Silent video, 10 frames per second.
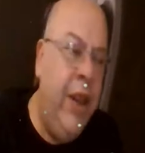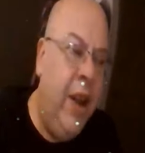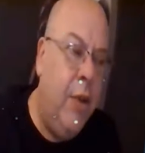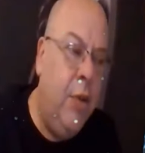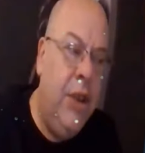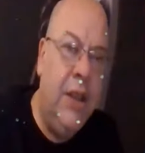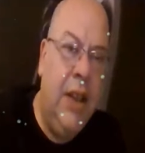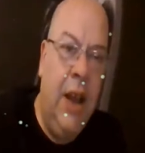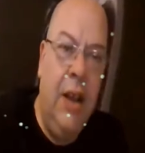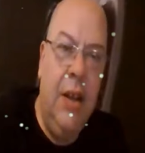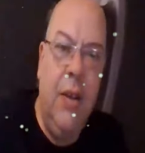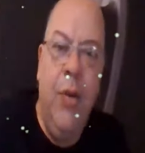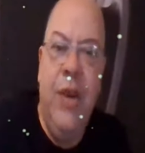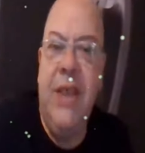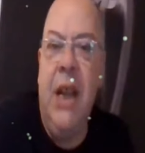ويدير ان كو
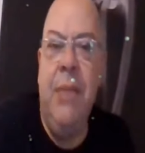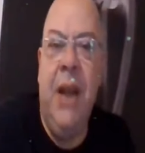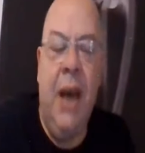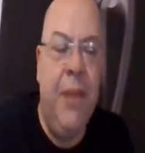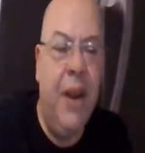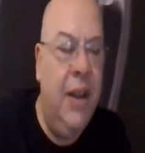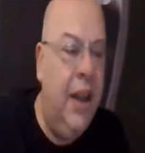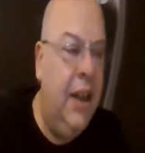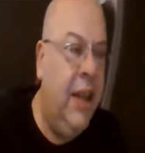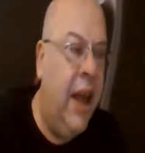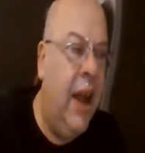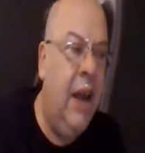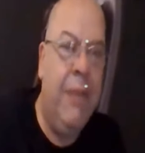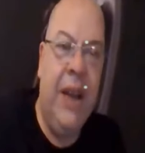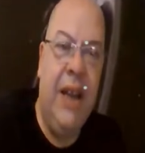ديتا ويسلم الامر
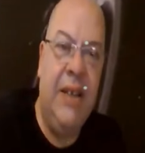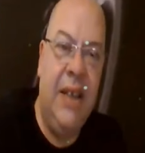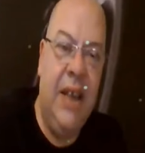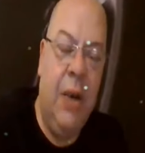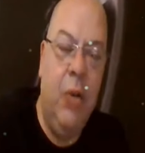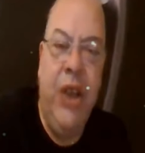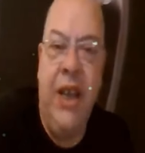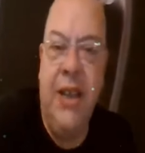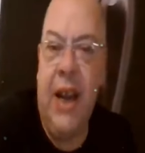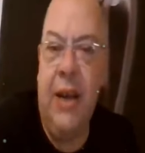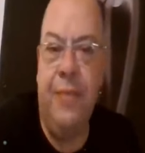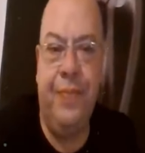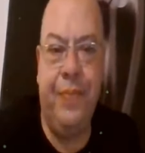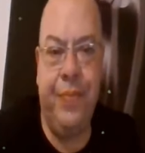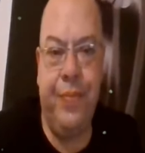للاداره المركزيه واش حيصرى
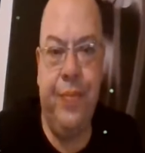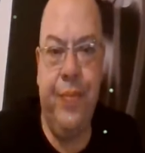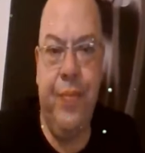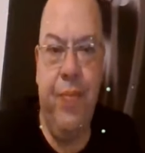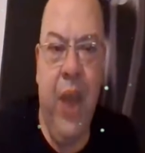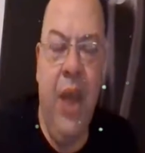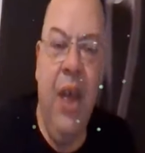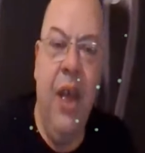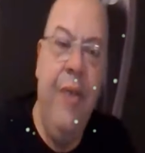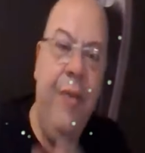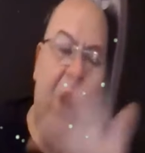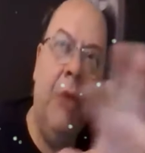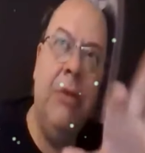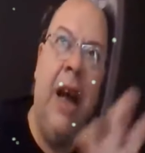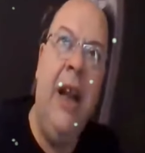في
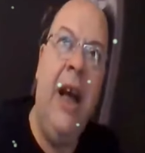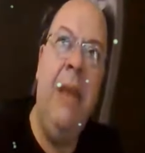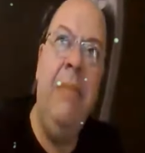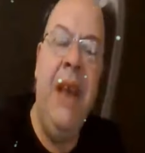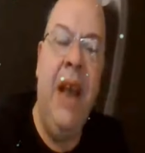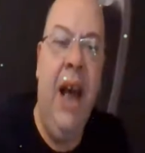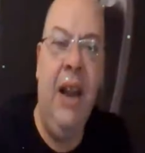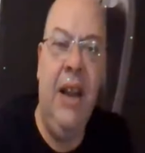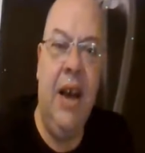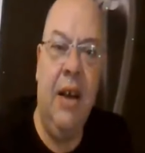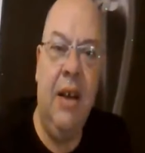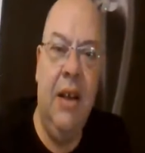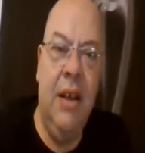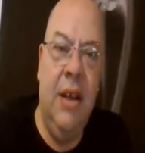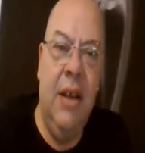الاوضاع العالميه الحاليه
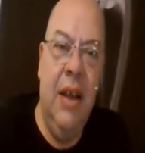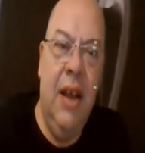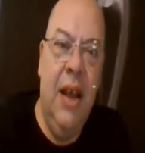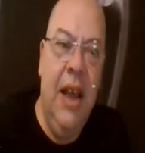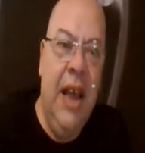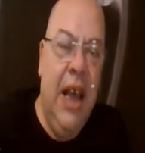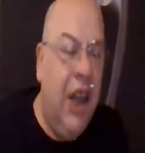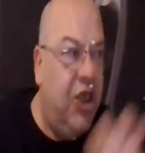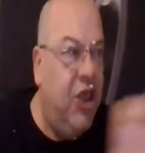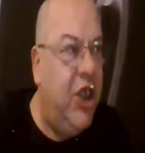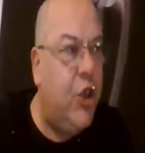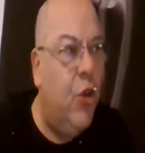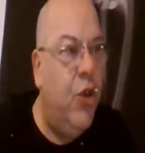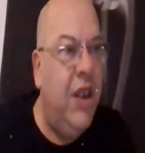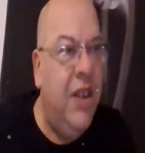الجيش
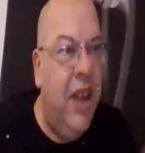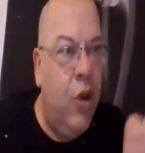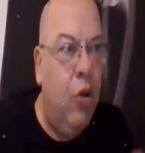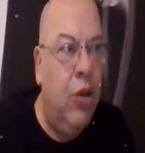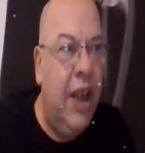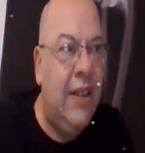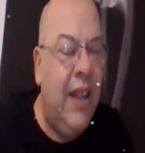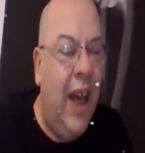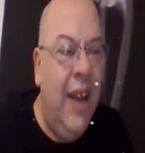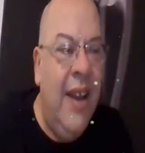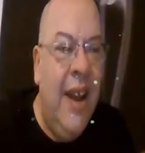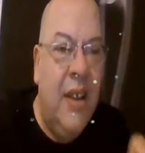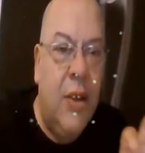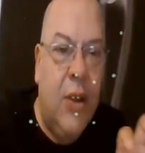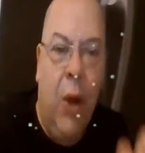كون يدير كو ديتا
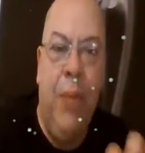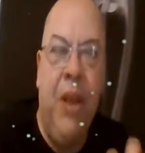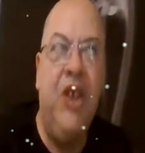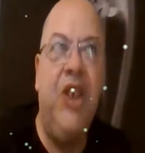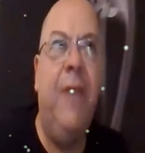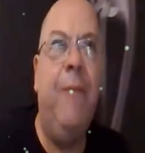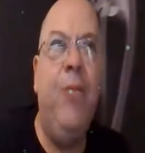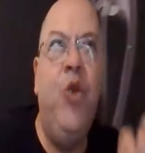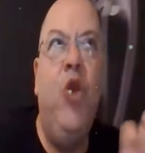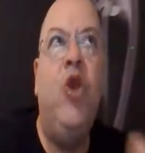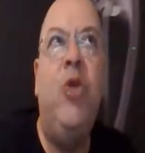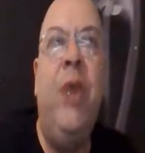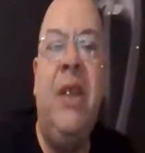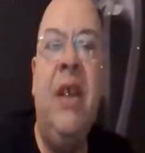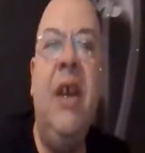الي اوبليجي توت
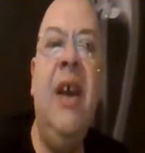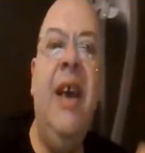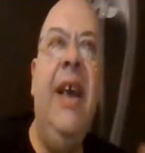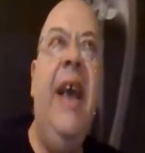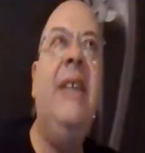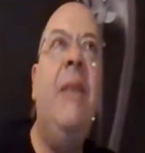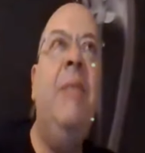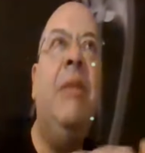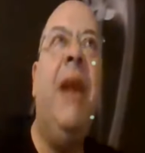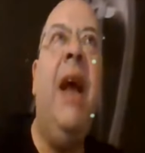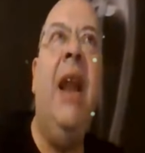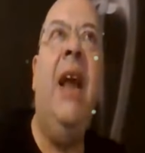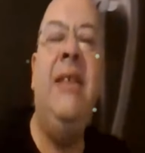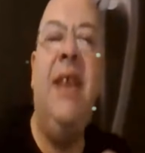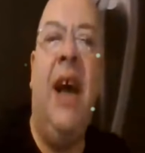سويت يعتمد مرحله
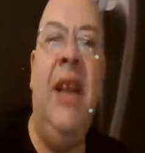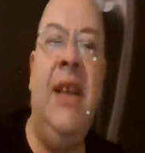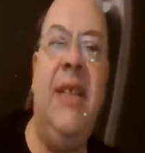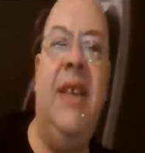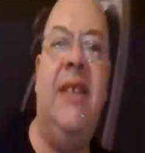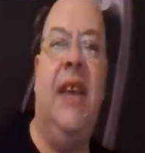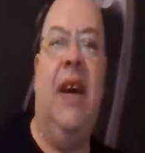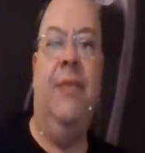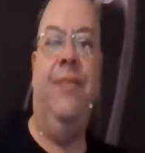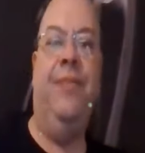انتقاليه سياسيه